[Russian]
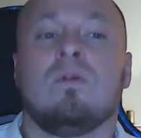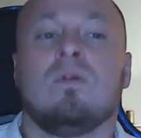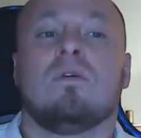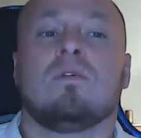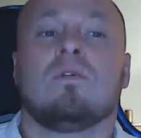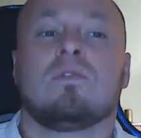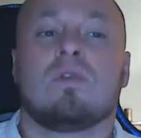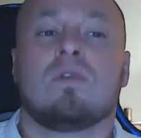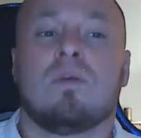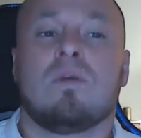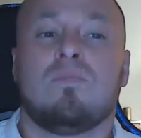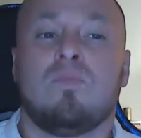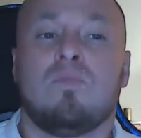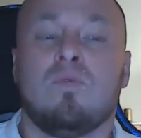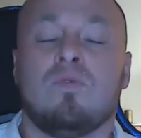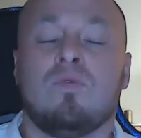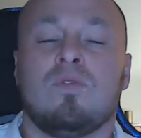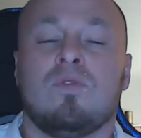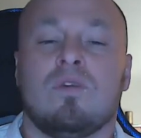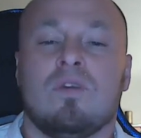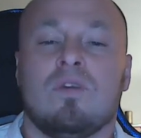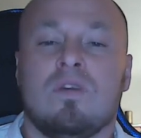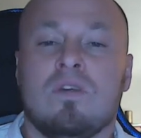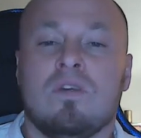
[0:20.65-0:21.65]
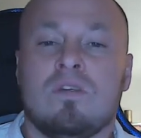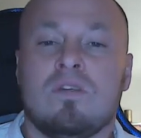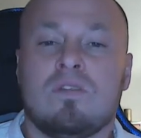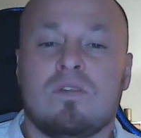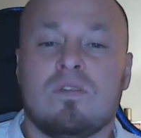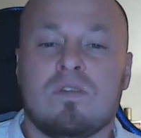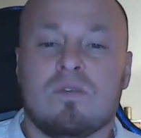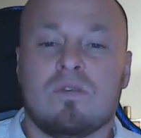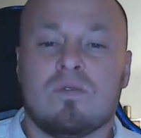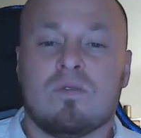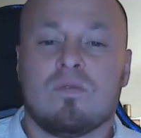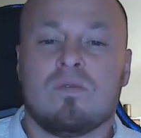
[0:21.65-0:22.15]
за путь,
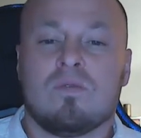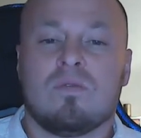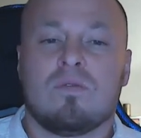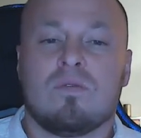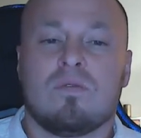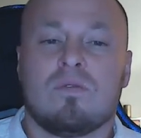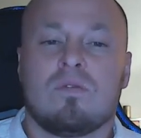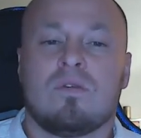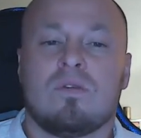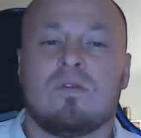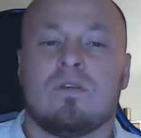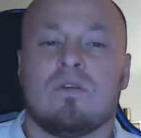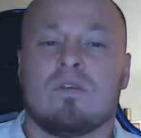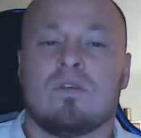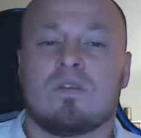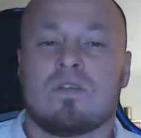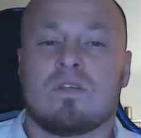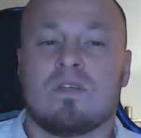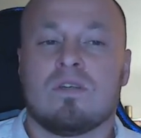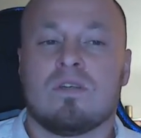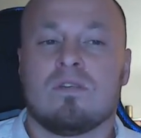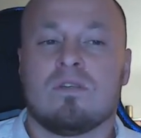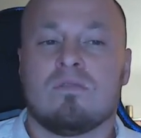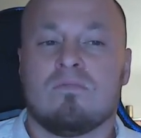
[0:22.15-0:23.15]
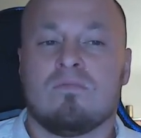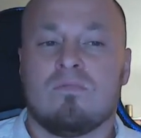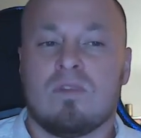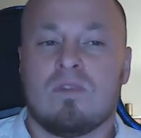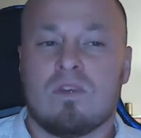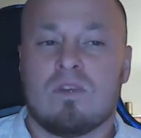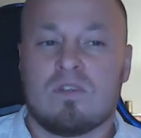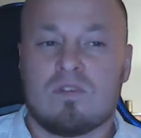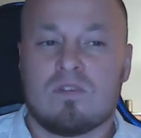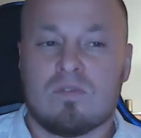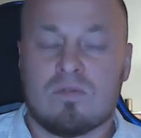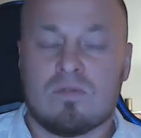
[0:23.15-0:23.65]
истину и жизнь
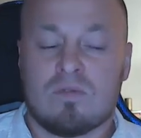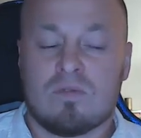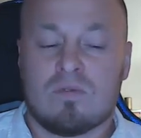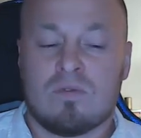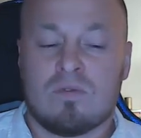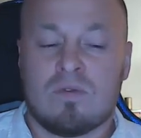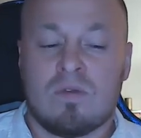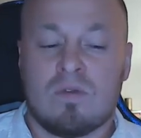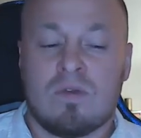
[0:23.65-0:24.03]
вечную.